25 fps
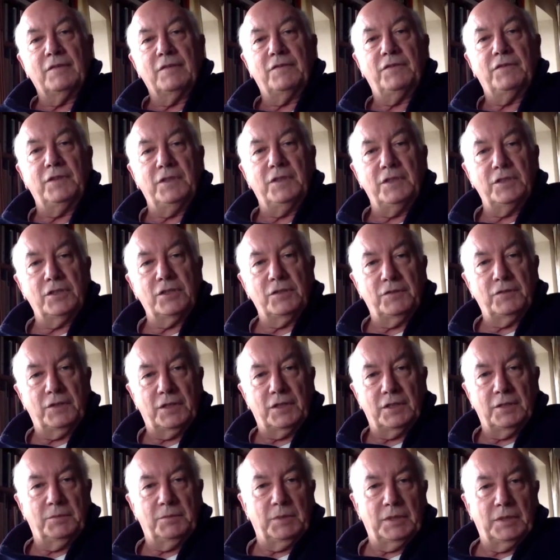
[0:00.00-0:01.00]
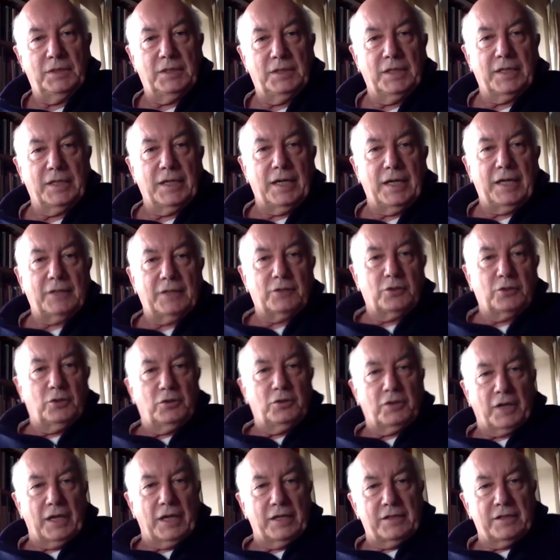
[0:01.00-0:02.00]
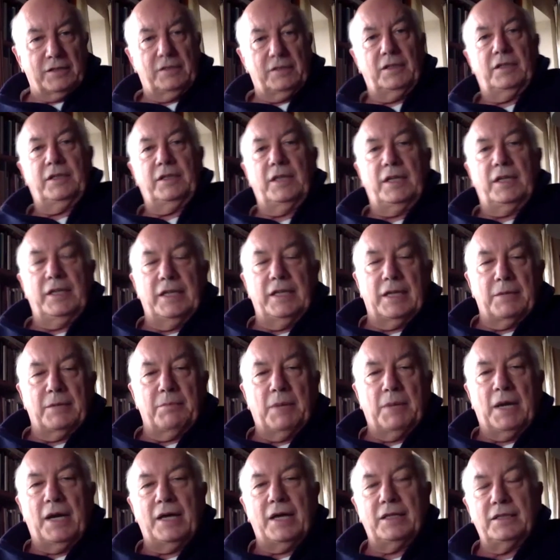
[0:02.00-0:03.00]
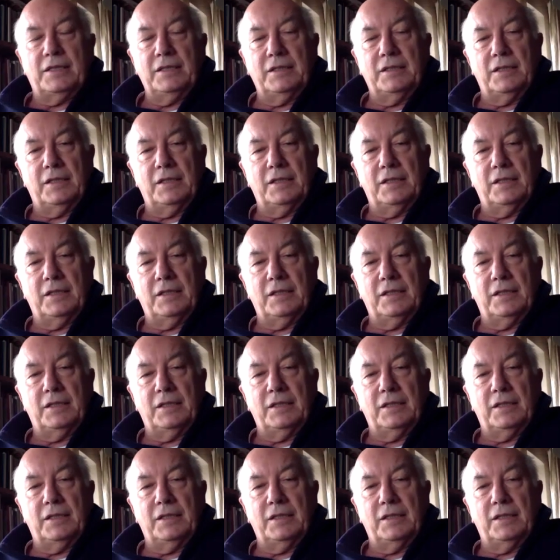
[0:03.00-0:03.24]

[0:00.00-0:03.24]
finisce, viene dimenticato, resta negli armadi,